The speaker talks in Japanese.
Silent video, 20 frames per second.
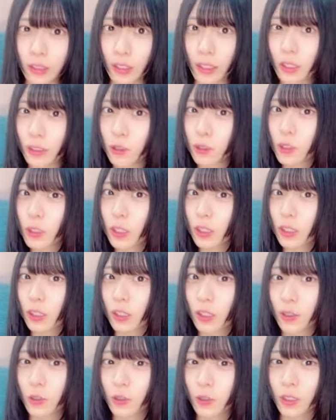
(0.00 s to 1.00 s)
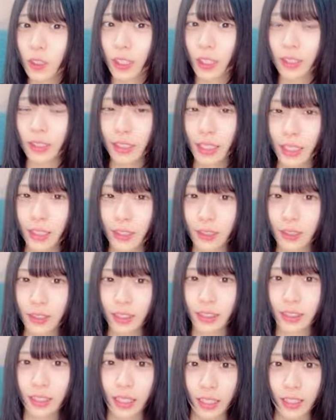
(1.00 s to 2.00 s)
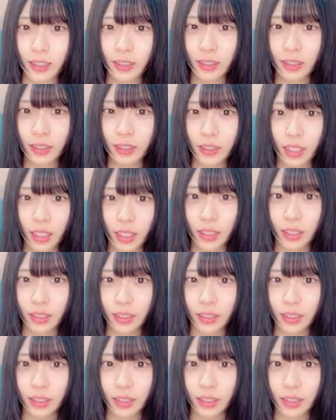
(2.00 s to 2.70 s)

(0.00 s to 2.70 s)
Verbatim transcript: アイドルしか出てこんくなったこんにちはこんにちは